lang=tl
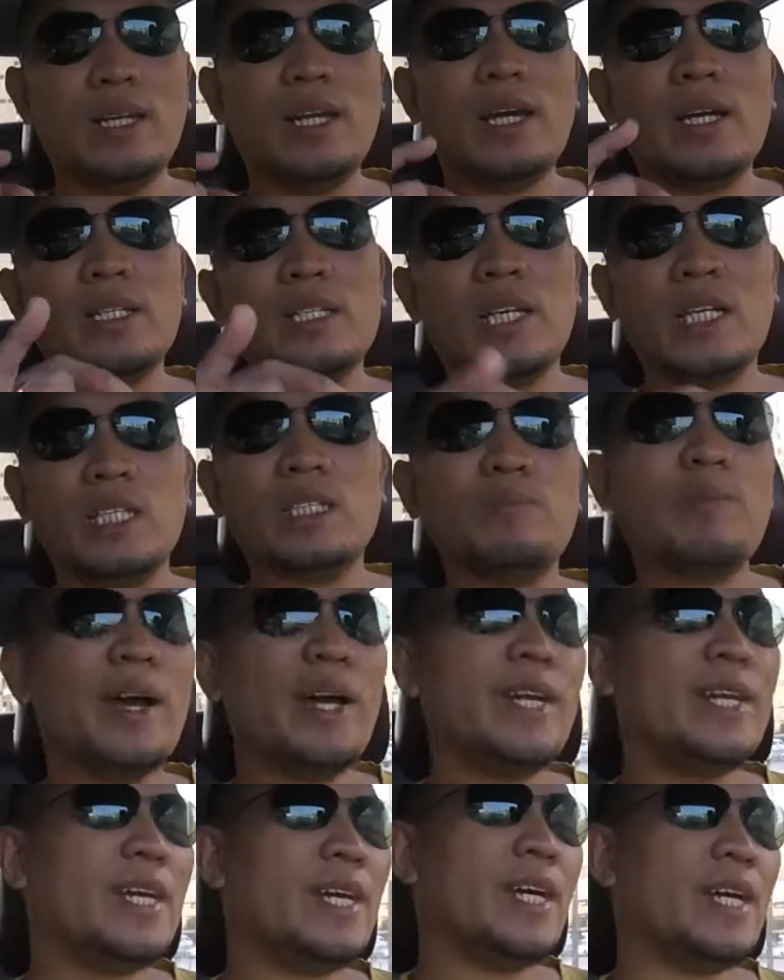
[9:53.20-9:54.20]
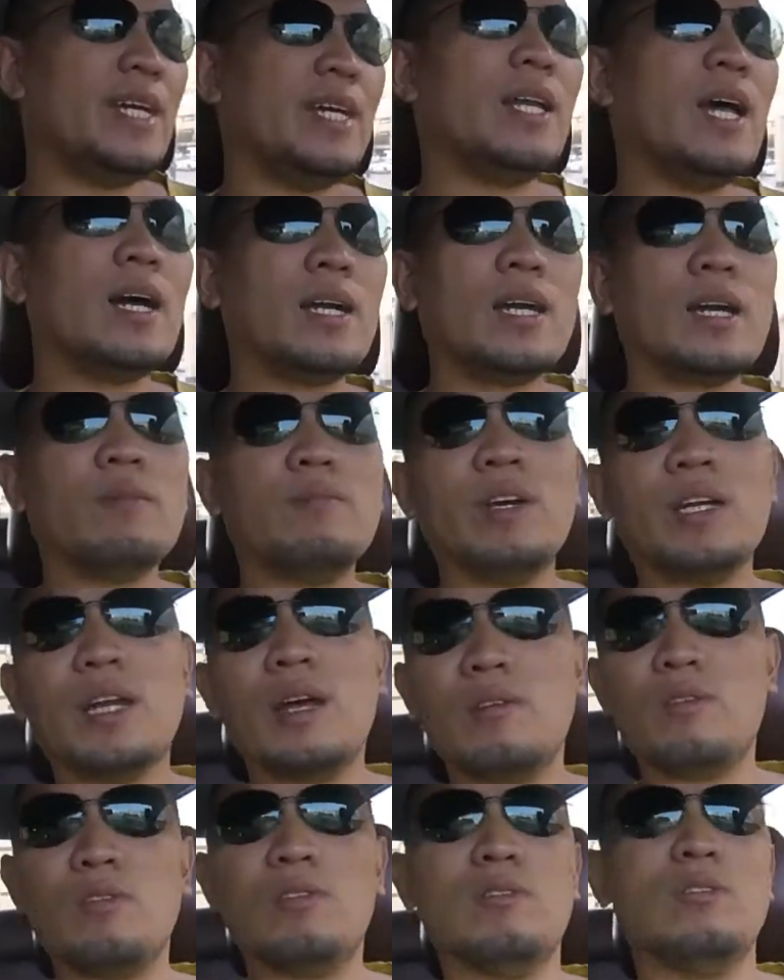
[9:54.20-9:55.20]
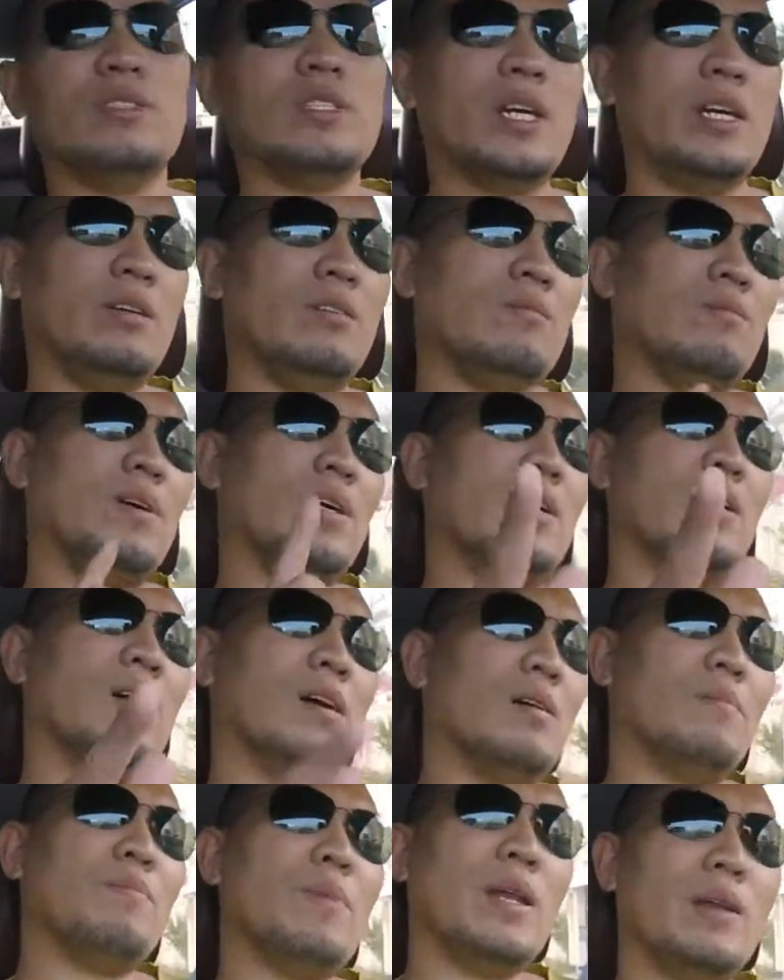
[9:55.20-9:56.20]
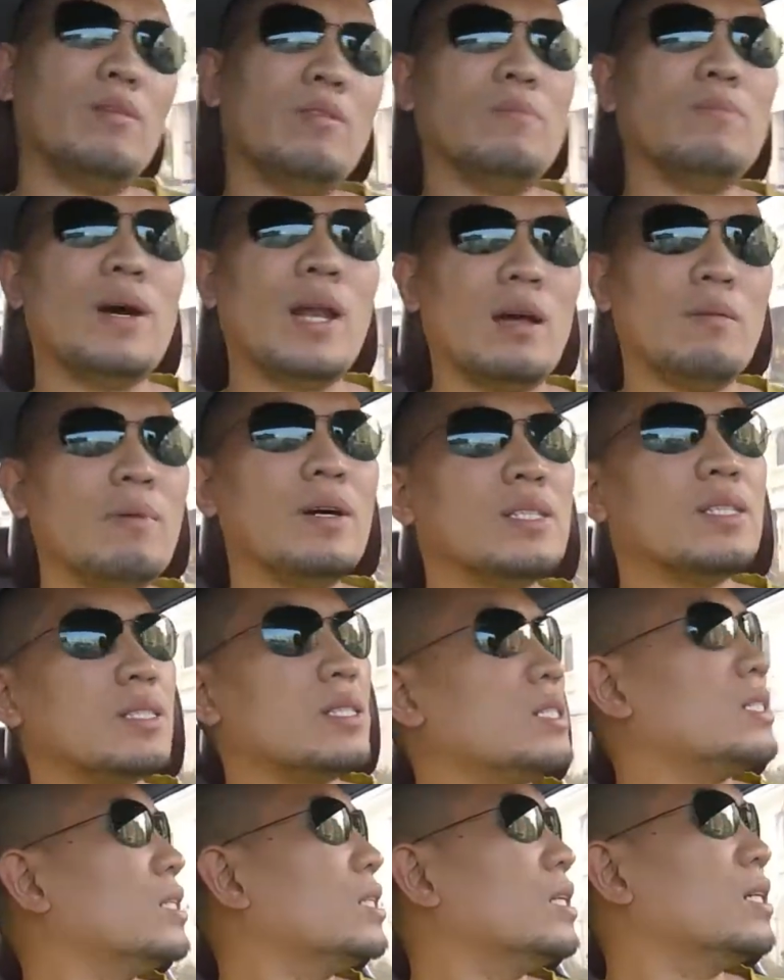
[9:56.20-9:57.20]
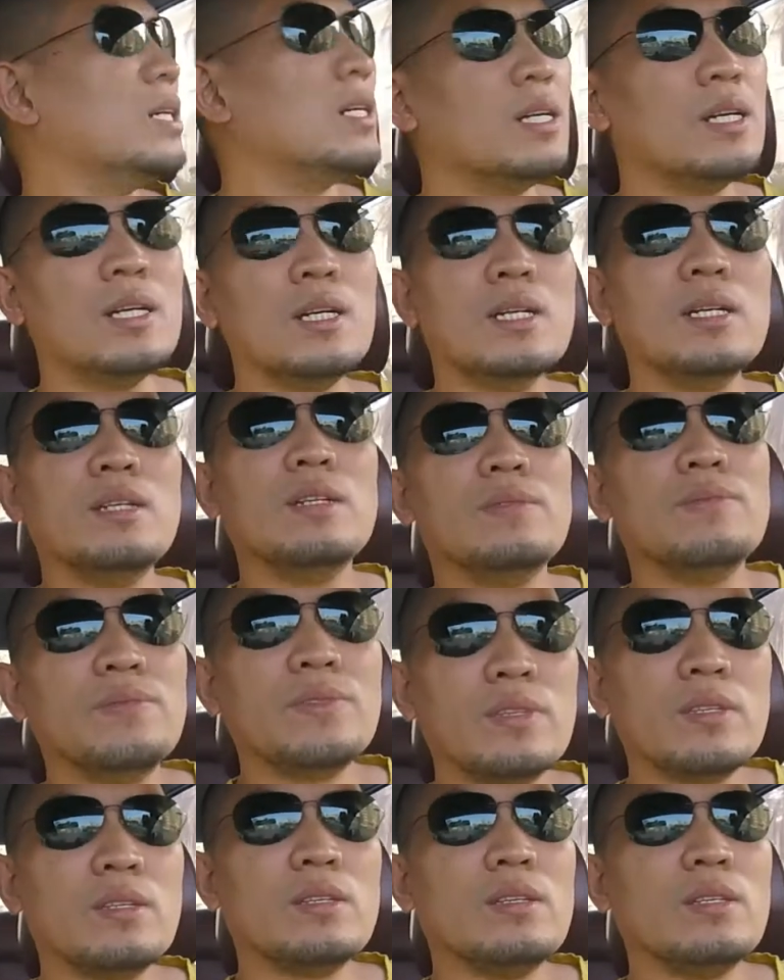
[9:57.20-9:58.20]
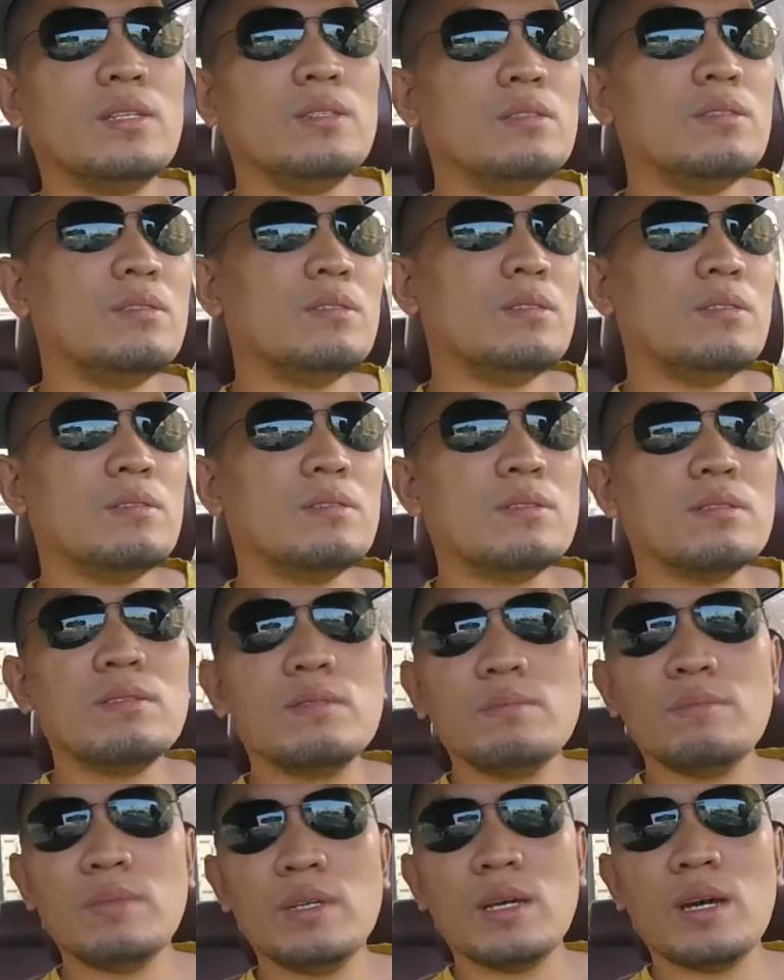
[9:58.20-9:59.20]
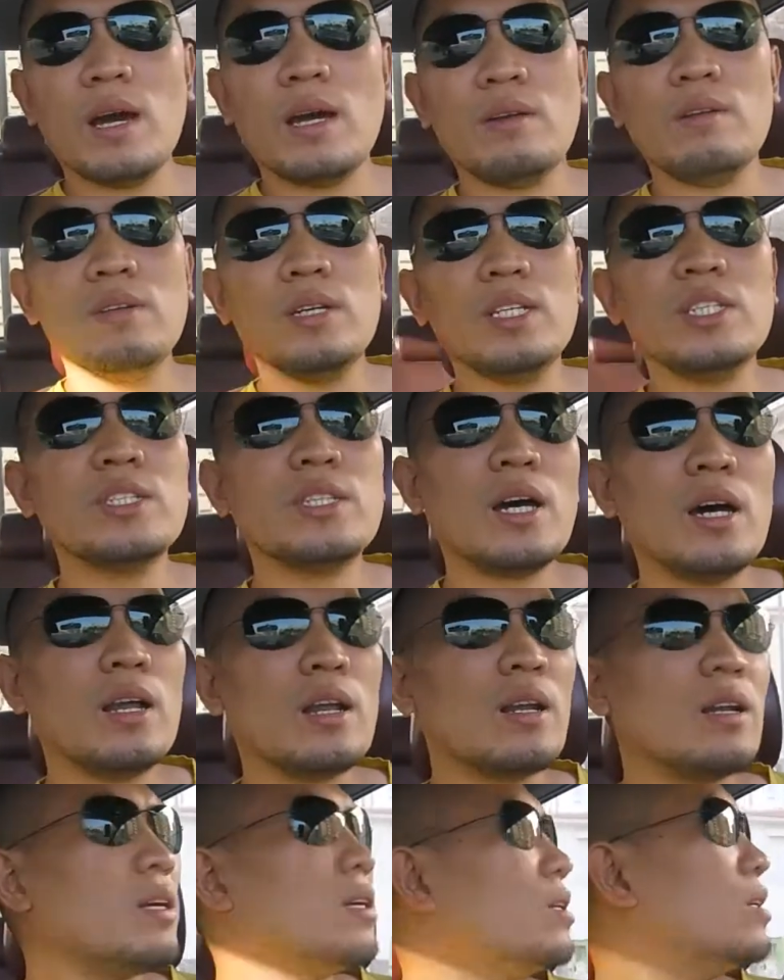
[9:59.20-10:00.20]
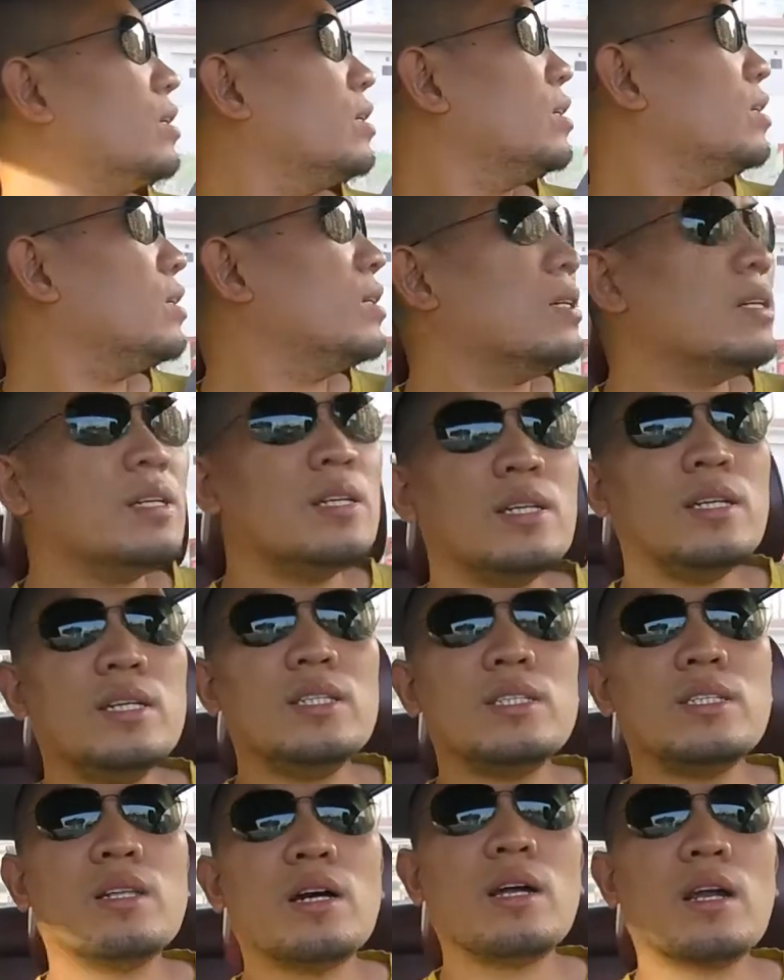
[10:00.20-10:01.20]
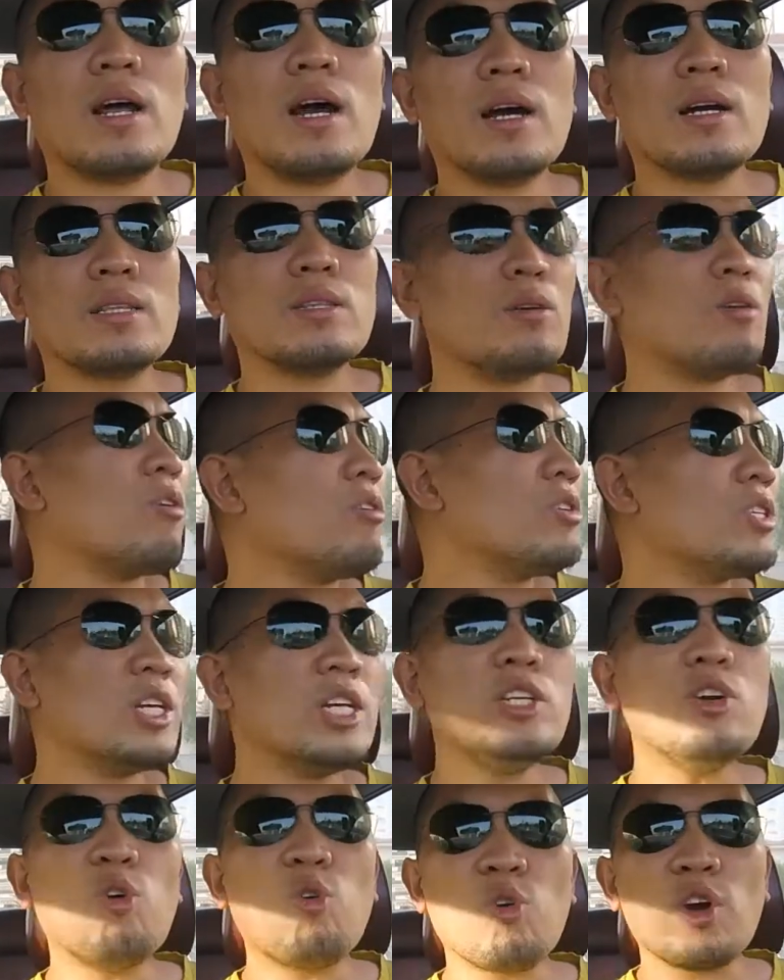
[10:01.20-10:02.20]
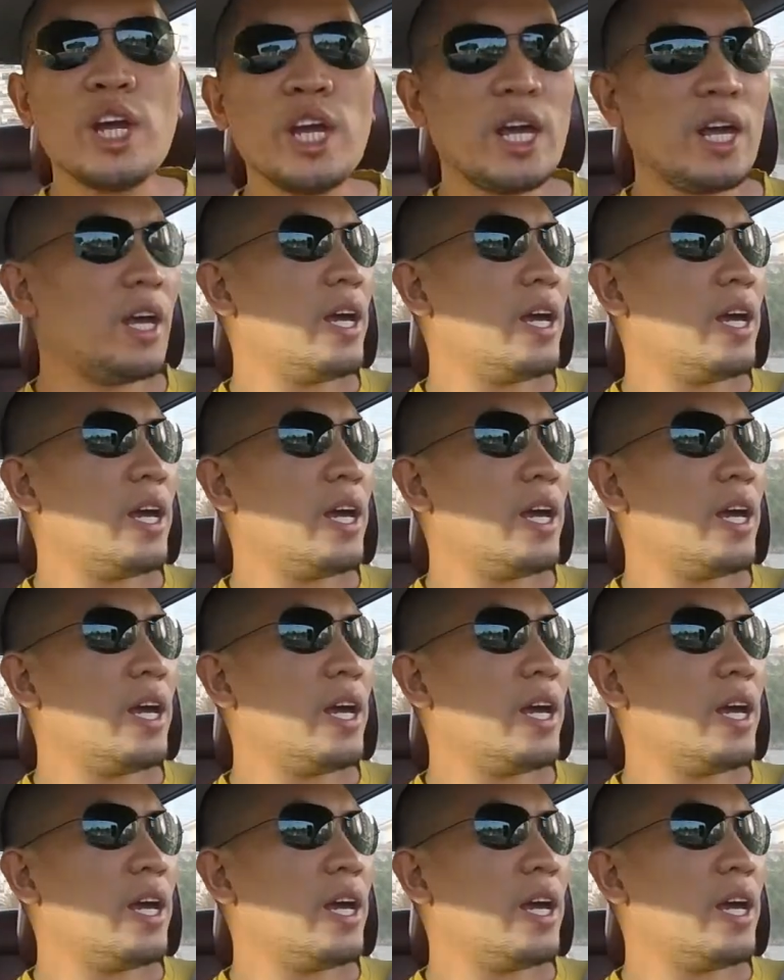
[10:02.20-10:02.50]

Dex Spidey. Lagi kaming nanonood sa iyo mga pano palabas. Yung ni ano, Star star actor si Yonggi